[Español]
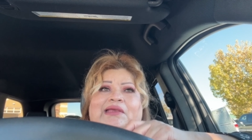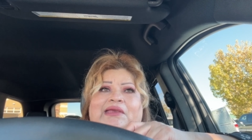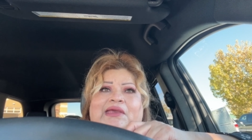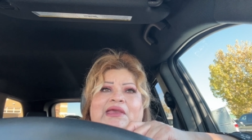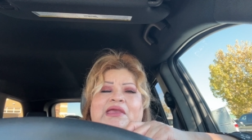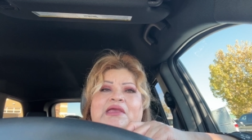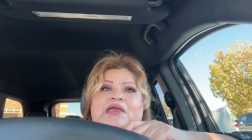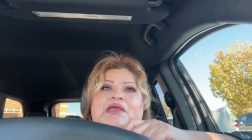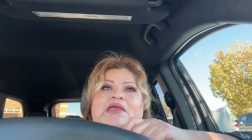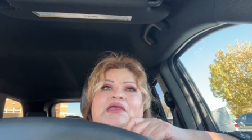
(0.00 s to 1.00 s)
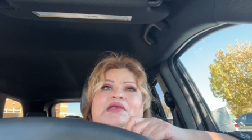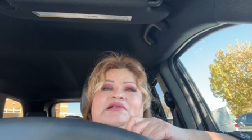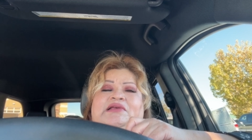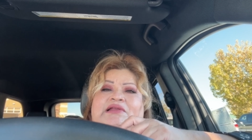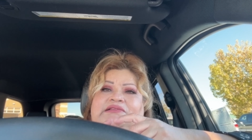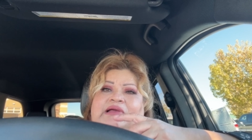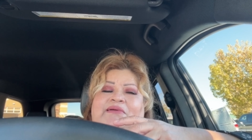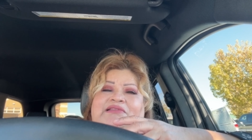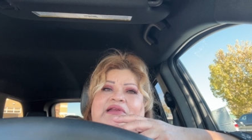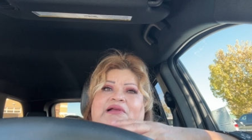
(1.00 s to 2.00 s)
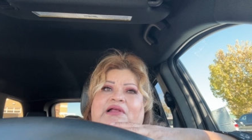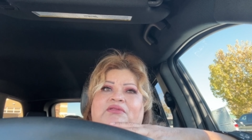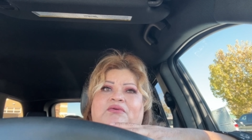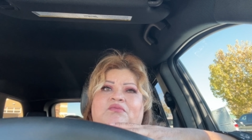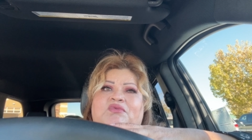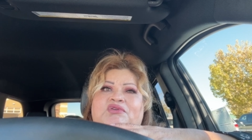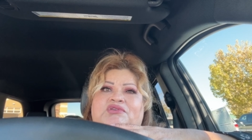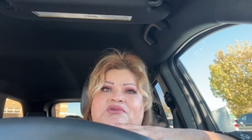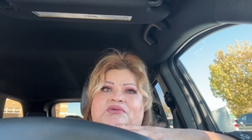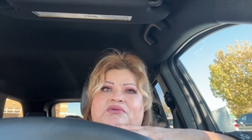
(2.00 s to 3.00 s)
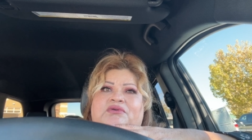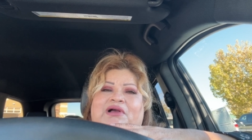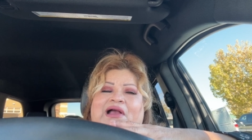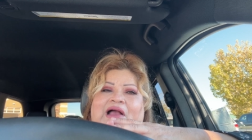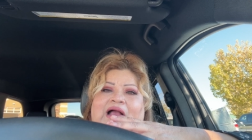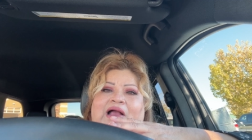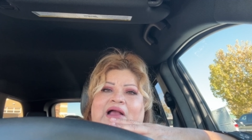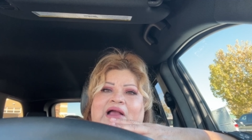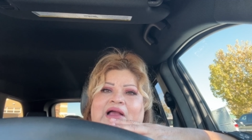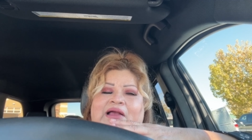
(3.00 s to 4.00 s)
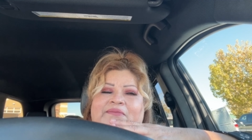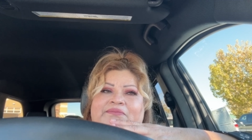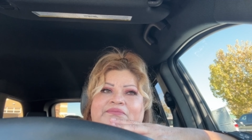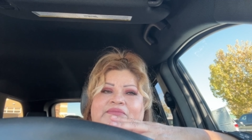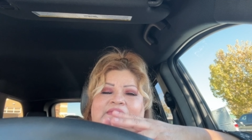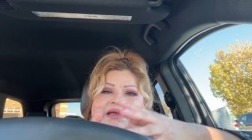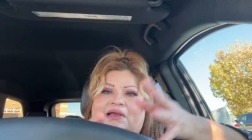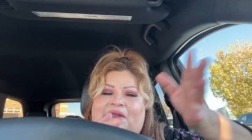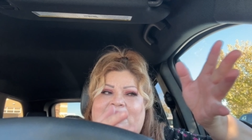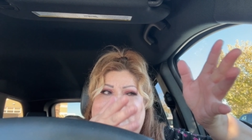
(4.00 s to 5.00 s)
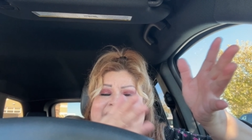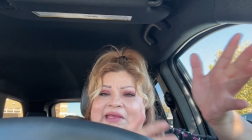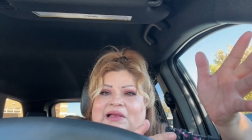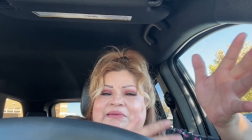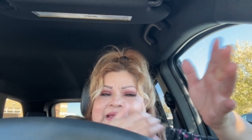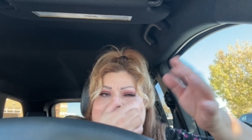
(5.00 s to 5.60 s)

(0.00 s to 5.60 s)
que se le estaba acercando mucho a a la pareja, ¿verdad?